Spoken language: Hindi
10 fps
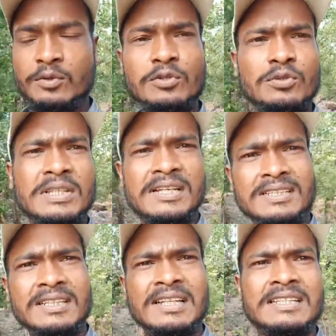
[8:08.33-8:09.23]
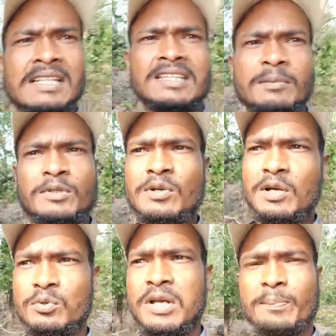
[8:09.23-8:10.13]
दोस्तों देखिए चलते चलते मैं
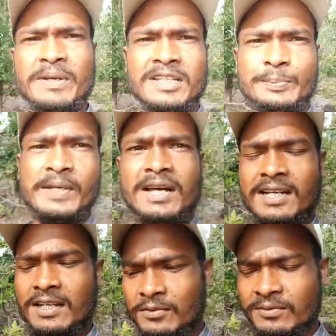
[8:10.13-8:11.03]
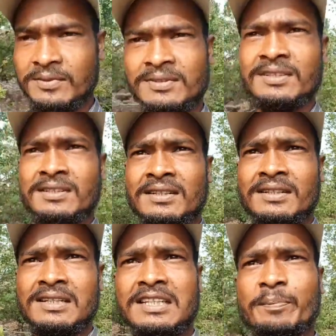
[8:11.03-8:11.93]
थोड़ा खुला प्लेस पे आ गया हूँ
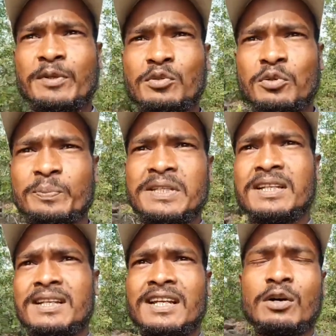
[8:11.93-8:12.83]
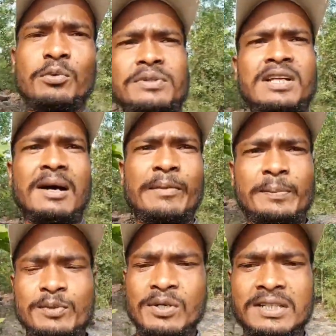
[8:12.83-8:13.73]
इधर पे धूप भी दिख रही है और
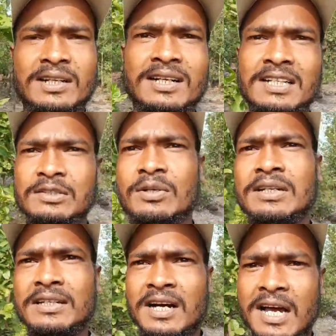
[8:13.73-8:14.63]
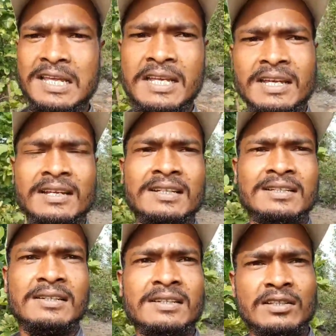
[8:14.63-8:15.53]
सामने पे थोड़ा जंगल जो है ये खाई है
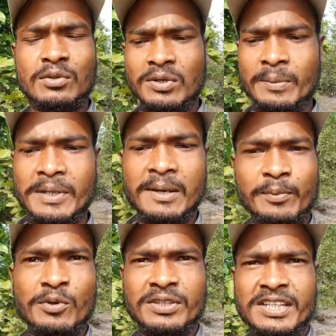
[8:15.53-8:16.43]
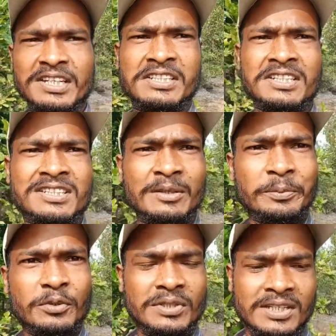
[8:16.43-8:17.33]
थोड़ा मैं आपको 360
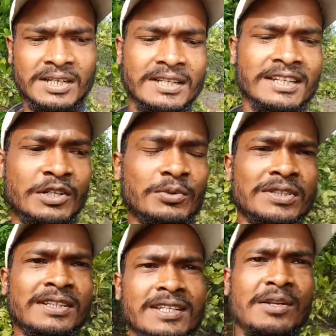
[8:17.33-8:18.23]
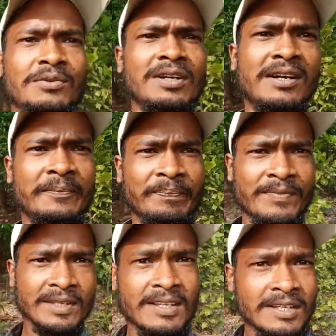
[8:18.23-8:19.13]
व्यू दिखाने की कोशिश करूँगा
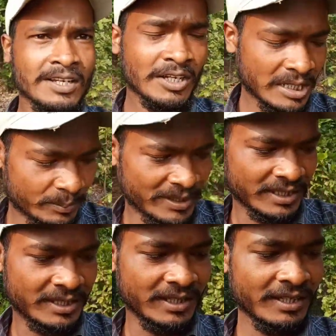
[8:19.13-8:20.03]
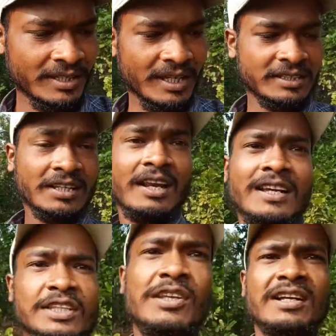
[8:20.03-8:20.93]
और आप देखिए अच्छा
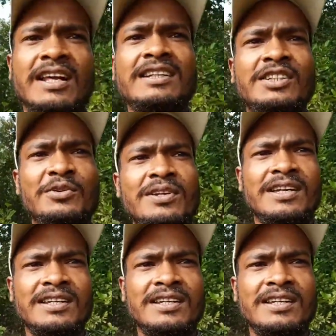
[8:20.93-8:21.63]
लगे तो एक लाइक ज़रूर